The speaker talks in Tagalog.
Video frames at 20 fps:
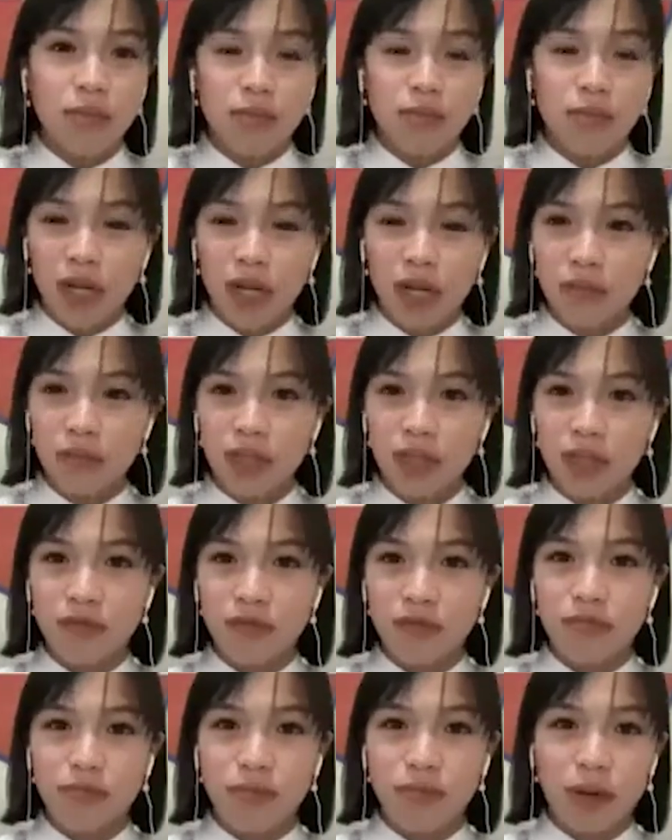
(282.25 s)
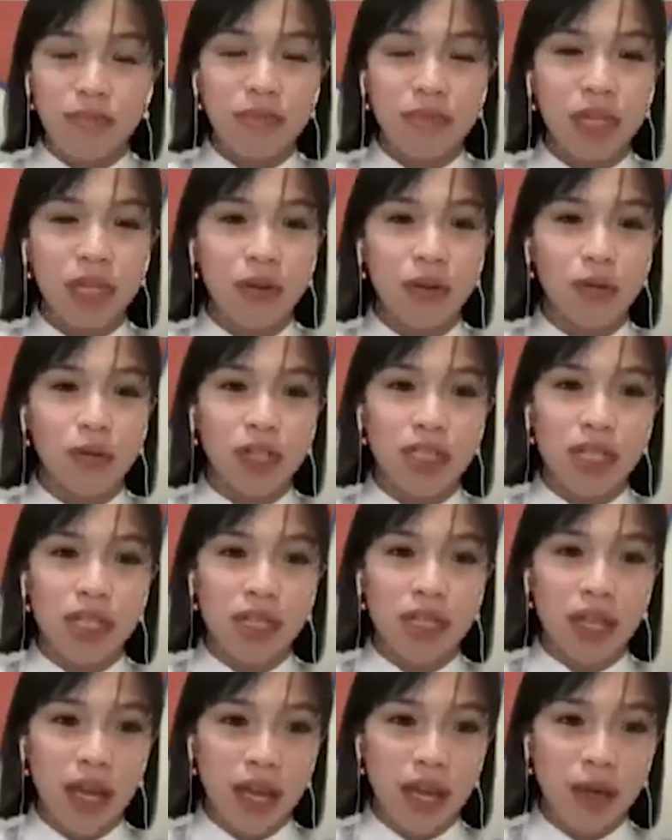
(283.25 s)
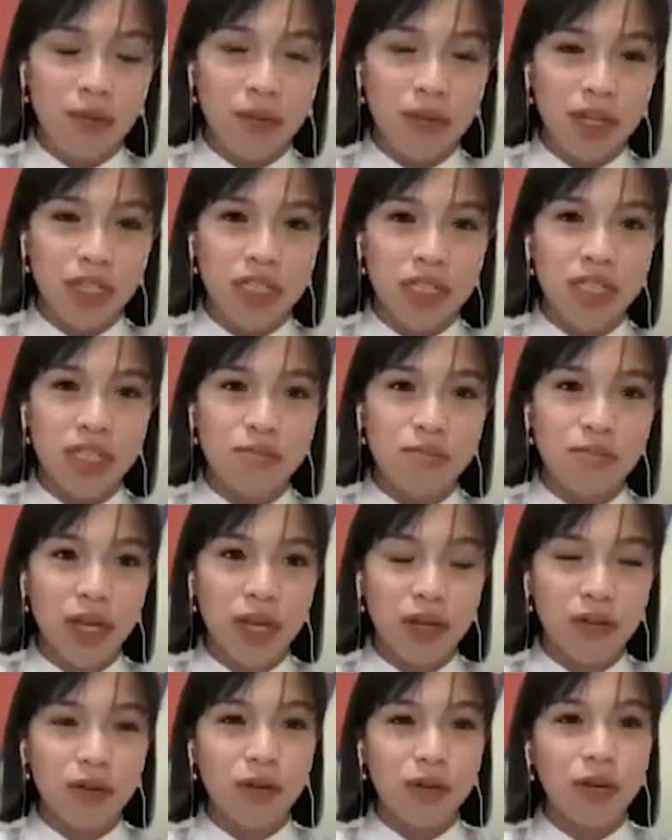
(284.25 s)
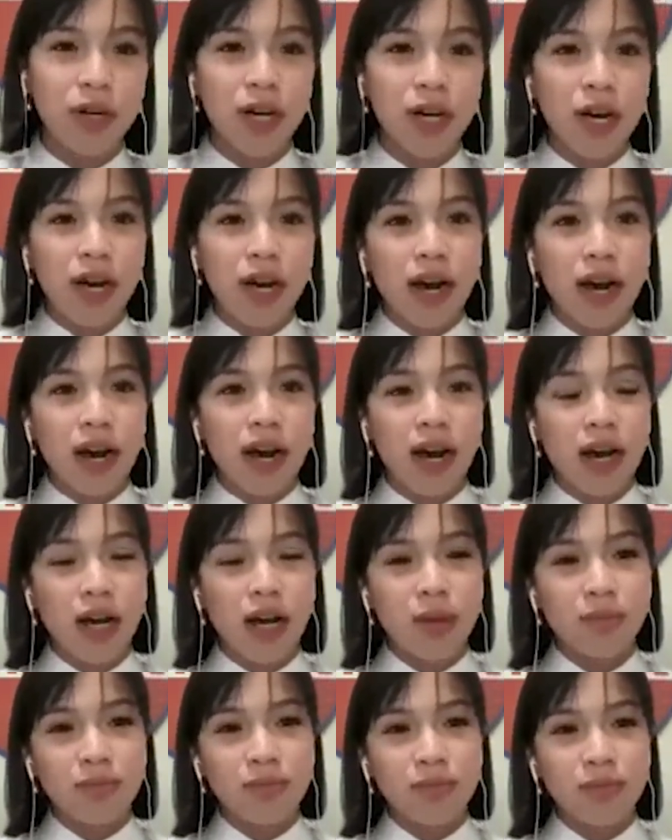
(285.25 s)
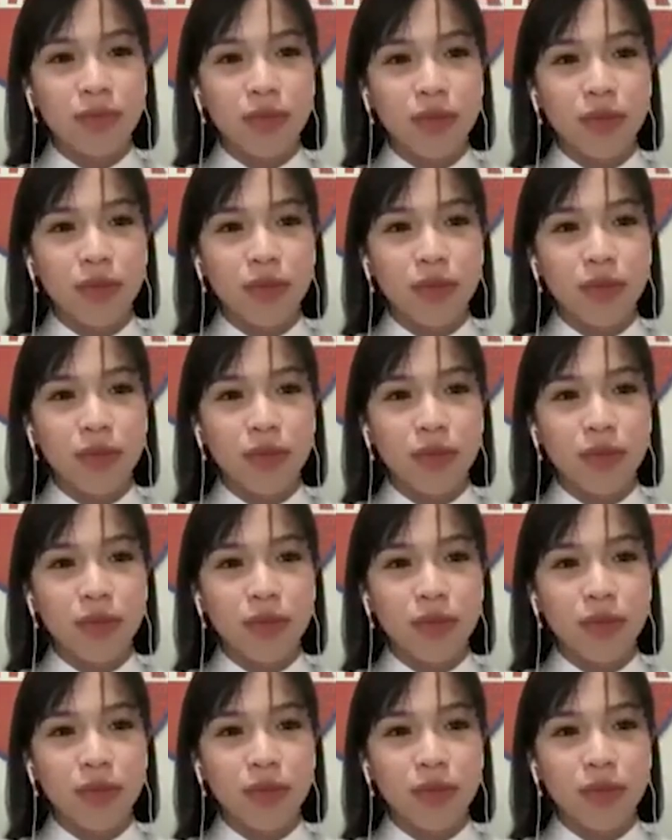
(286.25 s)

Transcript: Department of Public Works at Highways, pero um,